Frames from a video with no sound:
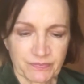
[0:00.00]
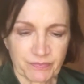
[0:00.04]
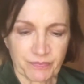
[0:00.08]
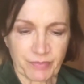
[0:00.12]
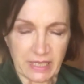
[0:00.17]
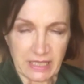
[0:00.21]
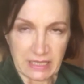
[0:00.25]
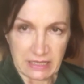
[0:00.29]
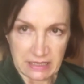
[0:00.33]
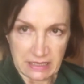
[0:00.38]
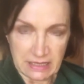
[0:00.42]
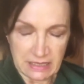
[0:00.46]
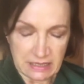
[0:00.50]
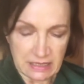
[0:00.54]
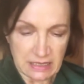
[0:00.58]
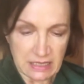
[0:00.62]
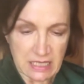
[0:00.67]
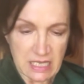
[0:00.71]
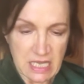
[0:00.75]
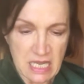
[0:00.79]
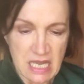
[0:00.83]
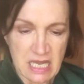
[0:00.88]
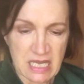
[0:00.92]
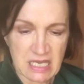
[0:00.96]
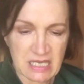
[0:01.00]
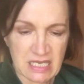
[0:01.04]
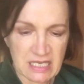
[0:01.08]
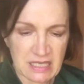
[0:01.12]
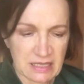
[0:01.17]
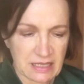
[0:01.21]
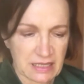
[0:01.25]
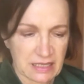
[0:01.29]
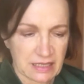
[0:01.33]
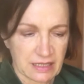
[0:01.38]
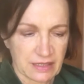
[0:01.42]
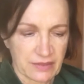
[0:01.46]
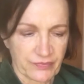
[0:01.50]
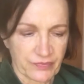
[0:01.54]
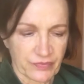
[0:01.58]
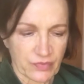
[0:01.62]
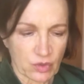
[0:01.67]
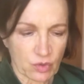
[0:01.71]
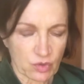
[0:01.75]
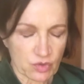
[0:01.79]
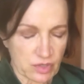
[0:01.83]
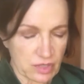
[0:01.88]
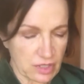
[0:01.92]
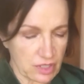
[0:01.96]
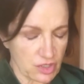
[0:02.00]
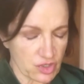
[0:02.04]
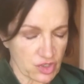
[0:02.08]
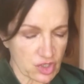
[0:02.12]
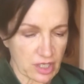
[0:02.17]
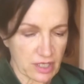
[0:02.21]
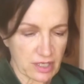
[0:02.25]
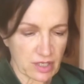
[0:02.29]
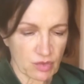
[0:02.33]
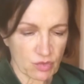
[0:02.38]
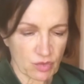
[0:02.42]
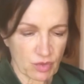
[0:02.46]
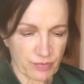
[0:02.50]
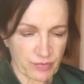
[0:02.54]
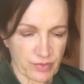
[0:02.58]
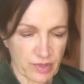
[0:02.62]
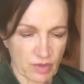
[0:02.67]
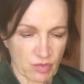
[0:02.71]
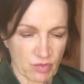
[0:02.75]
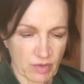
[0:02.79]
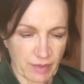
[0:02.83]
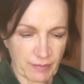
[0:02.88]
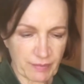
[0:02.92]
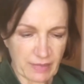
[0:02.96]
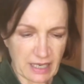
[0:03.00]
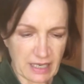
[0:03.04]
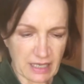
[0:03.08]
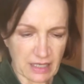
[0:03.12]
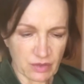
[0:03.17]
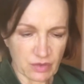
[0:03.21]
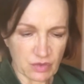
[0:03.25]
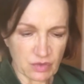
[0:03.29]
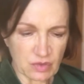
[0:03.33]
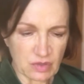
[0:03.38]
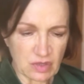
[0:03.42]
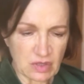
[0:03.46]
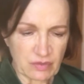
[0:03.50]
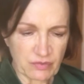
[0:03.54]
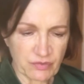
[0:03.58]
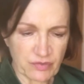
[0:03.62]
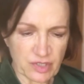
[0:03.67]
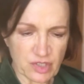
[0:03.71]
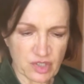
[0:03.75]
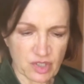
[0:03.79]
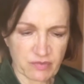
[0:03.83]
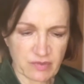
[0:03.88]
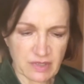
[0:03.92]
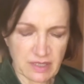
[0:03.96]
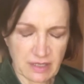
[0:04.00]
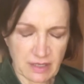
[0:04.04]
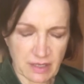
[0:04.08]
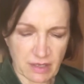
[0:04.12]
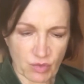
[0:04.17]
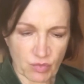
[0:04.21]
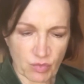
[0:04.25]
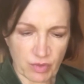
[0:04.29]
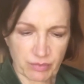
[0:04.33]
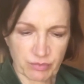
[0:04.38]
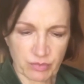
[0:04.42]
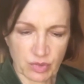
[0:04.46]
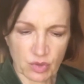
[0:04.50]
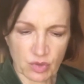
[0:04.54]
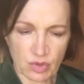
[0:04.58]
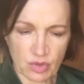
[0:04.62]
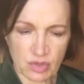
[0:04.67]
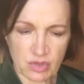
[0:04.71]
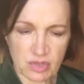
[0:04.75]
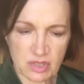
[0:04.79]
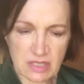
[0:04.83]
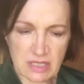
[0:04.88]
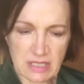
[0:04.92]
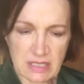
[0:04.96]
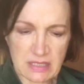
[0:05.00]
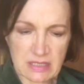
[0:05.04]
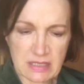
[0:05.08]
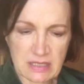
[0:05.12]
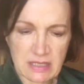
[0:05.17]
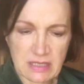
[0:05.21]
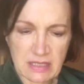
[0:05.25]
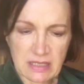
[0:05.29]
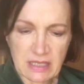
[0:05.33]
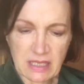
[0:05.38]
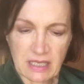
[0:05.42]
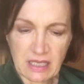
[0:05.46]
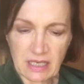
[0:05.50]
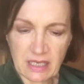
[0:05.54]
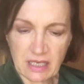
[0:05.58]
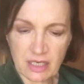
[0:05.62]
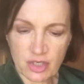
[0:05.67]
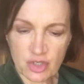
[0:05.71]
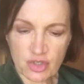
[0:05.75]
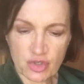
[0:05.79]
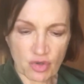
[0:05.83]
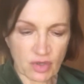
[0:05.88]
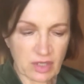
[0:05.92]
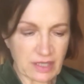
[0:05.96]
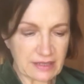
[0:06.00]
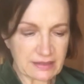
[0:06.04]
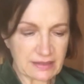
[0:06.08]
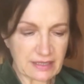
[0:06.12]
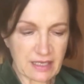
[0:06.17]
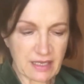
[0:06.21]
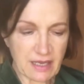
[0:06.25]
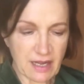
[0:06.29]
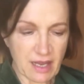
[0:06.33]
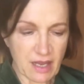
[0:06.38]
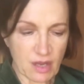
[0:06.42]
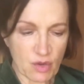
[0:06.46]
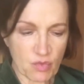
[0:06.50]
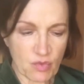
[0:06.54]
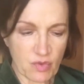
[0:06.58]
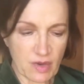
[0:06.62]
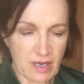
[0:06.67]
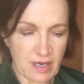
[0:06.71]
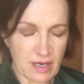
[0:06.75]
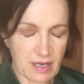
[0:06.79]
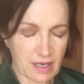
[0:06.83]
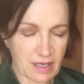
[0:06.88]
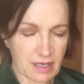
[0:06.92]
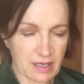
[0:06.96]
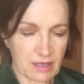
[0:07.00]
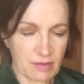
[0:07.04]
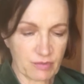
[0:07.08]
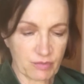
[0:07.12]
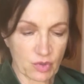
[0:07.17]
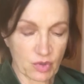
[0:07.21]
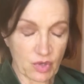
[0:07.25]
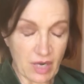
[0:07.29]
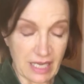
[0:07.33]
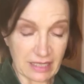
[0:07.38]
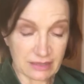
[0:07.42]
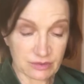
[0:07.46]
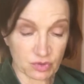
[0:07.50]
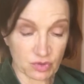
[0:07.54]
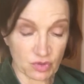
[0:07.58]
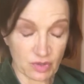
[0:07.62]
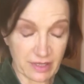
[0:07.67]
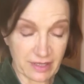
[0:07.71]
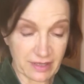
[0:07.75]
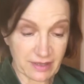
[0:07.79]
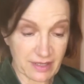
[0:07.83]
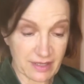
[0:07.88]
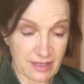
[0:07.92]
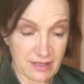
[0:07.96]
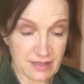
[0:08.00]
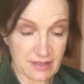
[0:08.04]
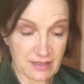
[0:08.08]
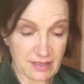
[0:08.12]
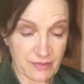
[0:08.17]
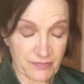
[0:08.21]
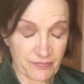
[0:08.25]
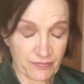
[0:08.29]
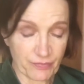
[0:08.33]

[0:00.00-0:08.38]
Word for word: Prendete. Così dicendo aprì una mano, fece vedere una borsa e la lasciò cadere in quella che il monatto le tese.